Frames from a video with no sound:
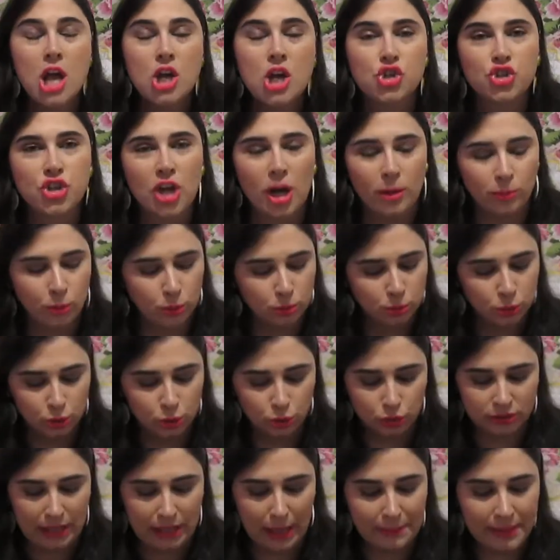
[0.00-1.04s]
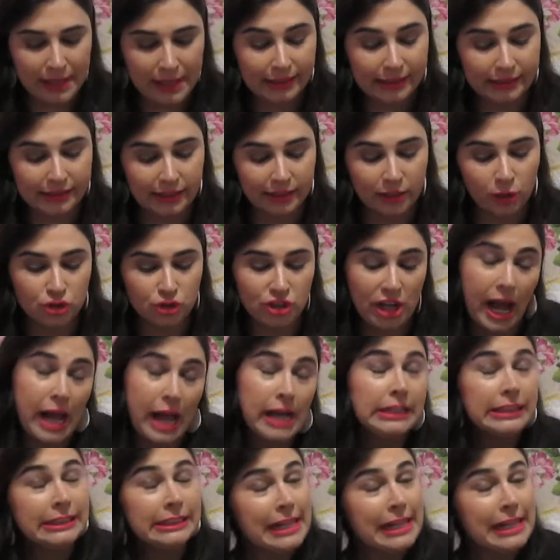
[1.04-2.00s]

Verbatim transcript: Te amo muito, tá, minha linda? E eu já